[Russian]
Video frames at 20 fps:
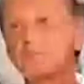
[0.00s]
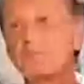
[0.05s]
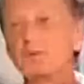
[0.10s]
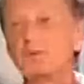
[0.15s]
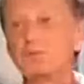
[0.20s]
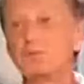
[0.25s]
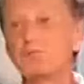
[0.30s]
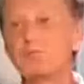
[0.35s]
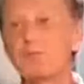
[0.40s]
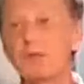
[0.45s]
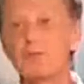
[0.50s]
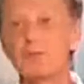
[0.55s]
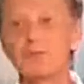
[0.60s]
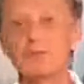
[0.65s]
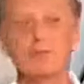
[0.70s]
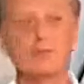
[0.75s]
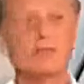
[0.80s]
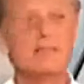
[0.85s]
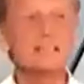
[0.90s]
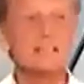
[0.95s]
Ну,
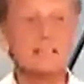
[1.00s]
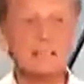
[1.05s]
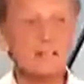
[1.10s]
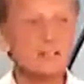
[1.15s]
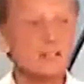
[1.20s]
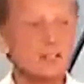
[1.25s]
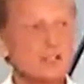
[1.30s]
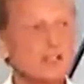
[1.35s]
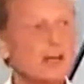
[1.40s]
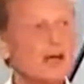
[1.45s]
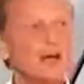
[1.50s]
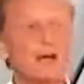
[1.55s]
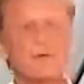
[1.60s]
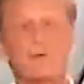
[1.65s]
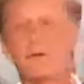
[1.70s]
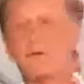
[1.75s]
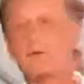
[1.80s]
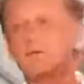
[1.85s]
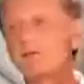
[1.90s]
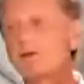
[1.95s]
был наслышан
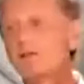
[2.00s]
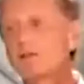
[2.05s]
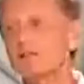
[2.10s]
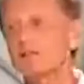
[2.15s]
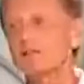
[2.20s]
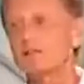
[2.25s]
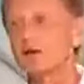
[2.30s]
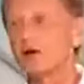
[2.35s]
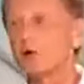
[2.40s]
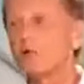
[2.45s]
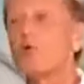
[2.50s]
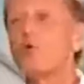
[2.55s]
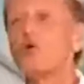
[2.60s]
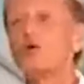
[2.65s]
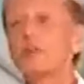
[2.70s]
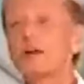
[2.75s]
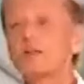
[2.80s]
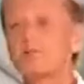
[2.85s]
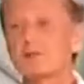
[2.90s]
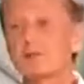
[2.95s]
о парижской
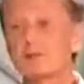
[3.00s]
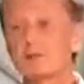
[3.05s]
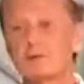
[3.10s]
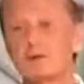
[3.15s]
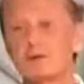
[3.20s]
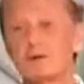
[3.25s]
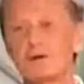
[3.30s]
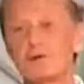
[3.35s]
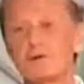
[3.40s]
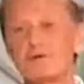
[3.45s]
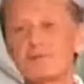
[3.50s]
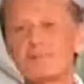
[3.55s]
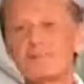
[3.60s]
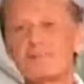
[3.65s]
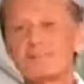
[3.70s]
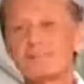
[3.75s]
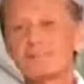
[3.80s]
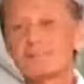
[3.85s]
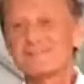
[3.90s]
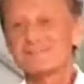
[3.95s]
кухне, о французской кухне,
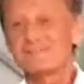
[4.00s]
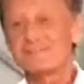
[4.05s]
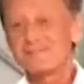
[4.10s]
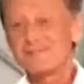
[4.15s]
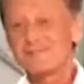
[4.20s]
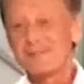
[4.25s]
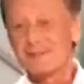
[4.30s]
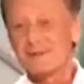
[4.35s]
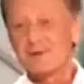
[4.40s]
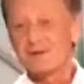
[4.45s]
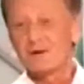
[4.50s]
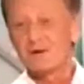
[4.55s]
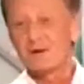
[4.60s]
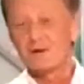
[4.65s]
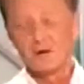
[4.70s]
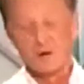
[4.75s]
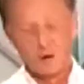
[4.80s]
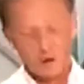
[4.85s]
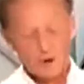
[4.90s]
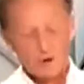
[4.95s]
вернулся в Америку и
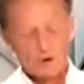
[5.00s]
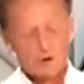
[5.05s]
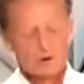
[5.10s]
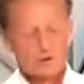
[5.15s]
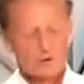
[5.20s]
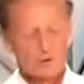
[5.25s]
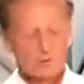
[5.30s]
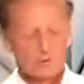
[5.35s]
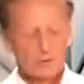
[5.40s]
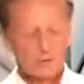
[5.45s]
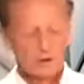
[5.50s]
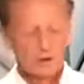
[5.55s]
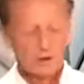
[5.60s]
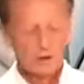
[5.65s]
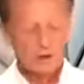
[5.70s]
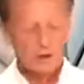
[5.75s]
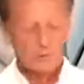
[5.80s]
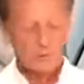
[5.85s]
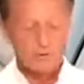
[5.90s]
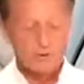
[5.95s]
говорит, ну, был
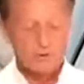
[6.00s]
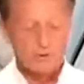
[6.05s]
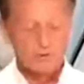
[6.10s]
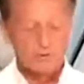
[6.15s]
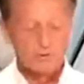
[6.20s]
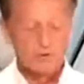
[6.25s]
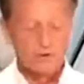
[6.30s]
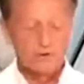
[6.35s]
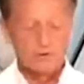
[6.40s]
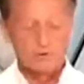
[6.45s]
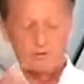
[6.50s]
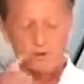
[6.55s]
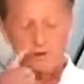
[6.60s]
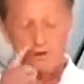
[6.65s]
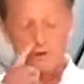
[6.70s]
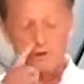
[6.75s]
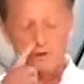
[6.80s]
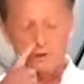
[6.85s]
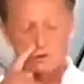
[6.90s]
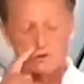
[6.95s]
я, пробовал эту
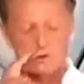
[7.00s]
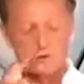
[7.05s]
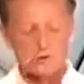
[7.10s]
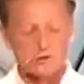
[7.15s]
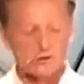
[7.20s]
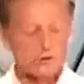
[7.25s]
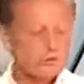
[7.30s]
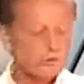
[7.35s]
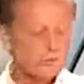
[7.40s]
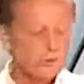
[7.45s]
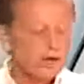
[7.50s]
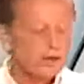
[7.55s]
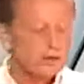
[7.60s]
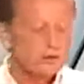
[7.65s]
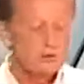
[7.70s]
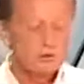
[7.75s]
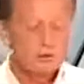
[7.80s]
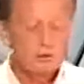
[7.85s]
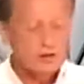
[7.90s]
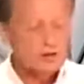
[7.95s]
французскую кухню.
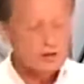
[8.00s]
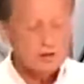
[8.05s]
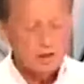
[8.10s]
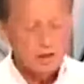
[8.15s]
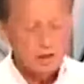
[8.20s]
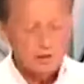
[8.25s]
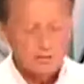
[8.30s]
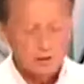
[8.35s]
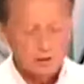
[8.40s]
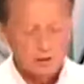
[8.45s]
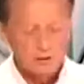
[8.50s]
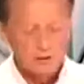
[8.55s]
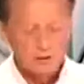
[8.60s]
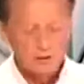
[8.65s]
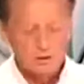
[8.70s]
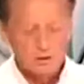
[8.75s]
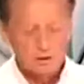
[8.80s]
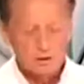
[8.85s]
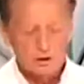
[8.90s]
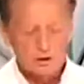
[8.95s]
Макдональдс как
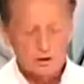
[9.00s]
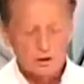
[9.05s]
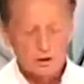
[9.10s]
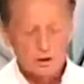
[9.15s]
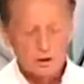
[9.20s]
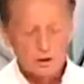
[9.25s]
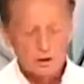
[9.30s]
Макдональдс.